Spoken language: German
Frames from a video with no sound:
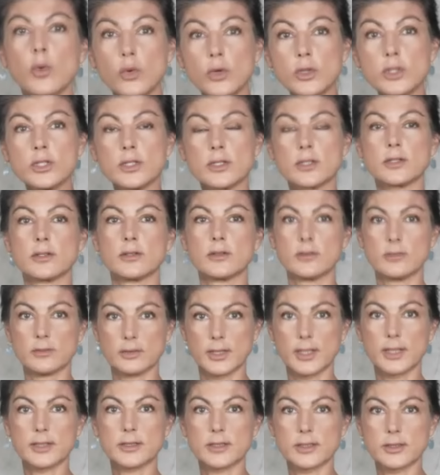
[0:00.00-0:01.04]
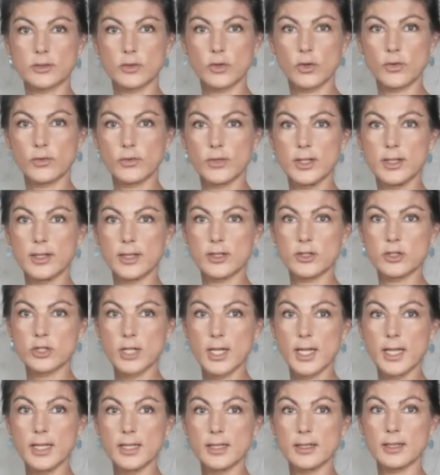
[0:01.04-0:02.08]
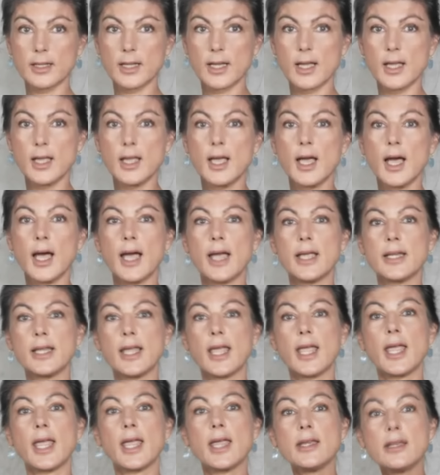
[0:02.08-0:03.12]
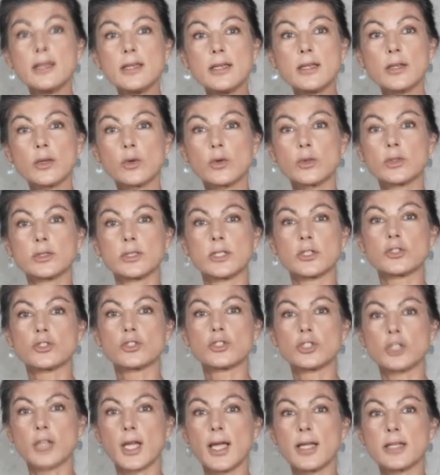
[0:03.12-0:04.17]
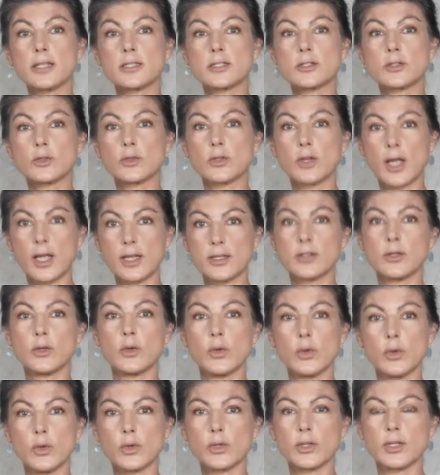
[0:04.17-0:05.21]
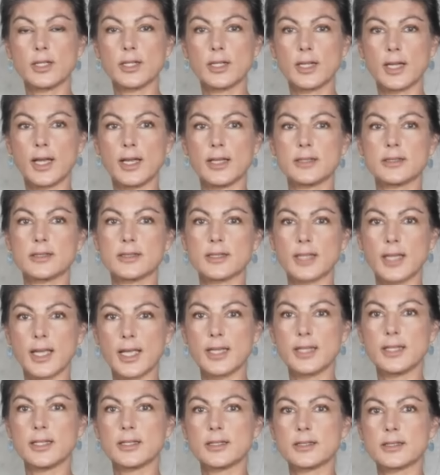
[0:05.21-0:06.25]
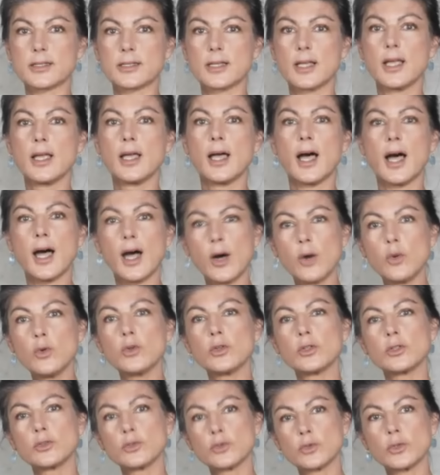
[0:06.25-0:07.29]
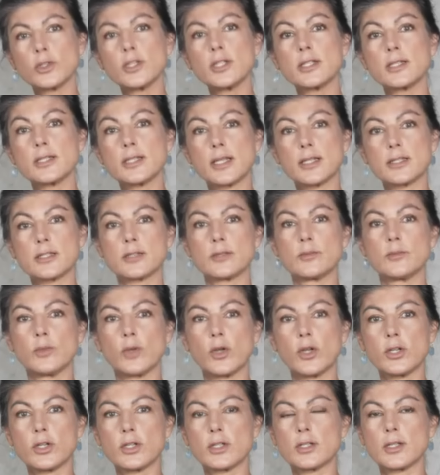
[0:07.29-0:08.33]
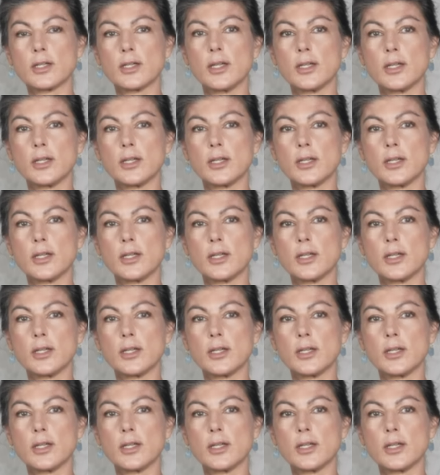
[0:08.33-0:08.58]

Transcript: Und, und das ist noch viel entscheidender, eine Änderung des Staatsangehörigkeitsrechts auch durchsetzen möchte.